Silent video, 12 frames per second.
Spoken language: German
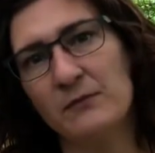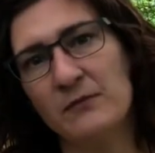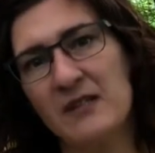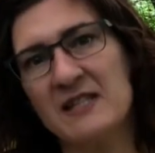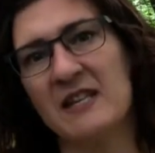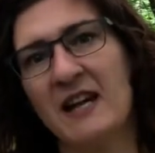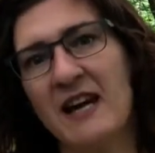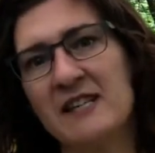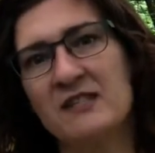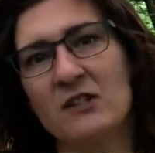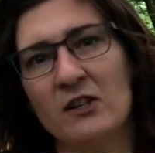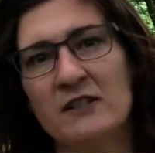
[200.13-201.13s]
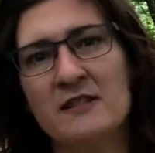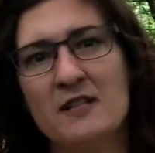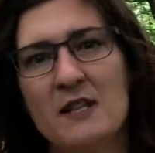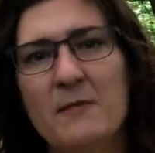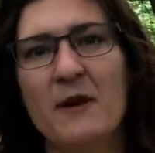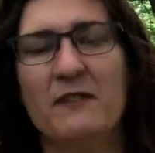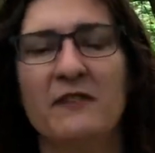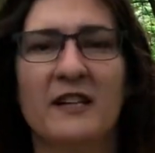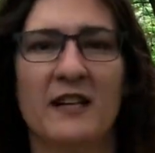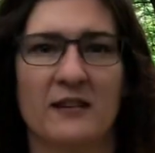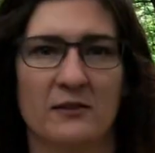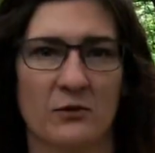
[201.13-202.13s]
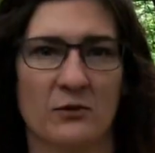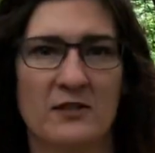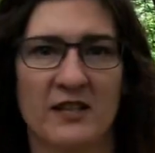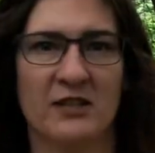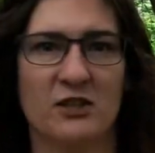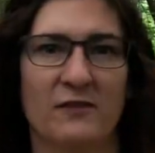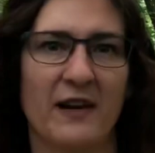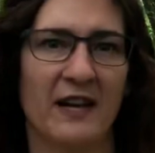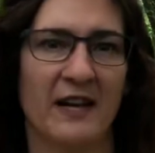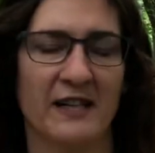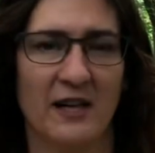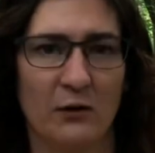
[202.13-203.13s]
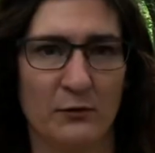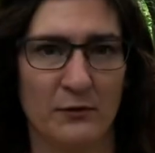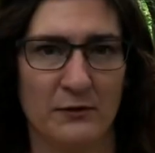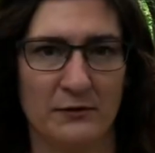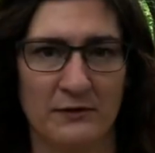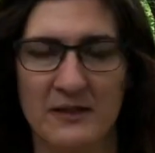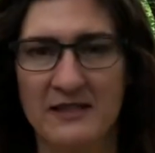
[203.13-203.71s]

dass der Geist Gottes immer wieder unserer Schwachheit aufhilft.